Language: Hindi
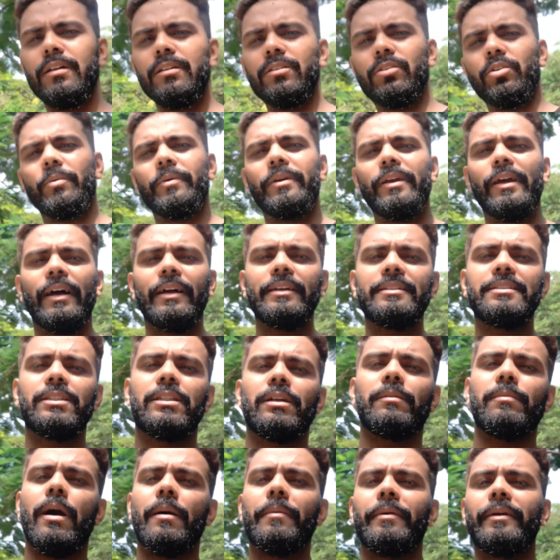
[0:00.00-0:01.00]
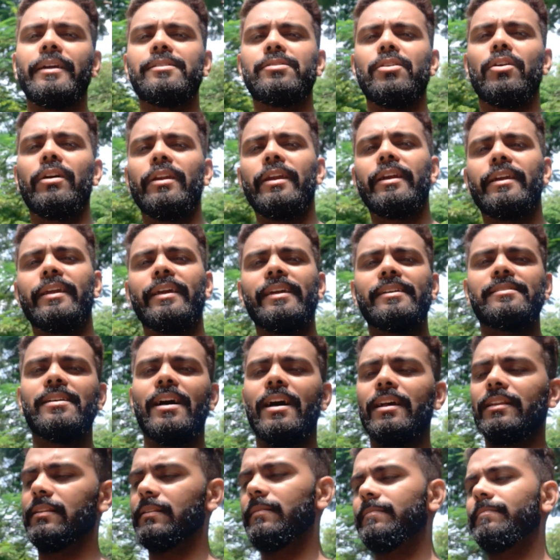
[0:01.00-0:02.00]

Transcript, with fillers: तो भैया इसी तरह भाभी की चॉकलेट के साथ